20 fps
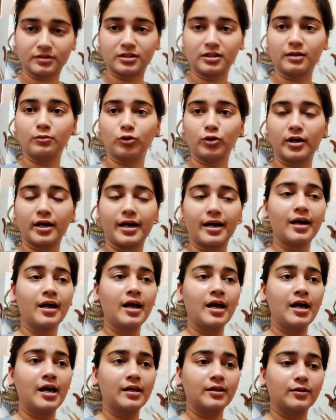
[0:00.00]
सब हो रहा है
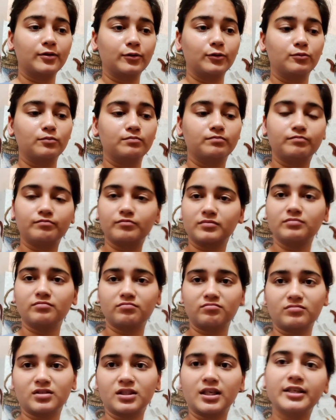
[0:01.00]
तो
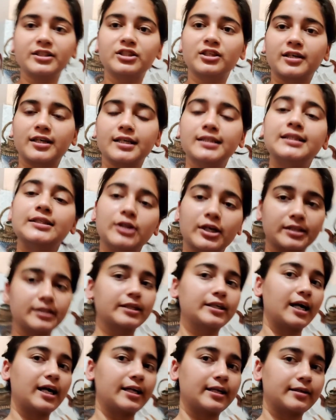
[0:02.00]
यही चल रहा है तो यही
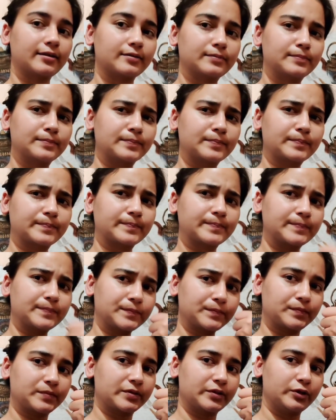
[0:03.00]
दिखा रहे
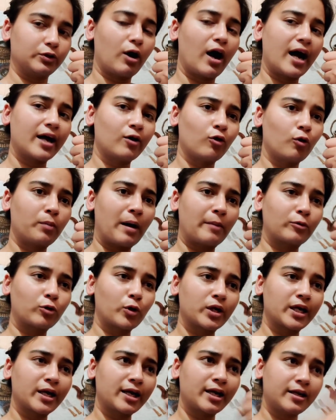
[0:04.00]
हैं जो आई होप
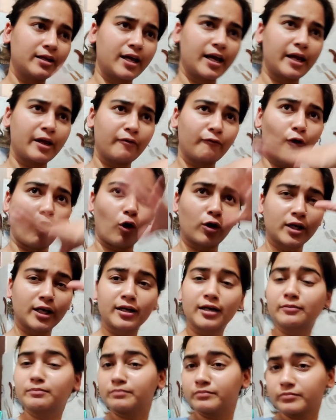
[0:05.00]
आपको ये नई
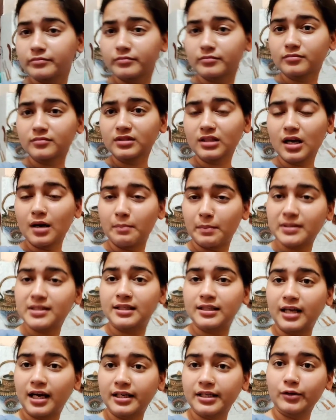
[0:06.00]
ब्लॉगिंग
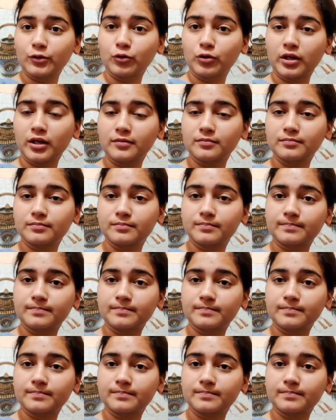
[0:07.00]
पसंद आ रही होगी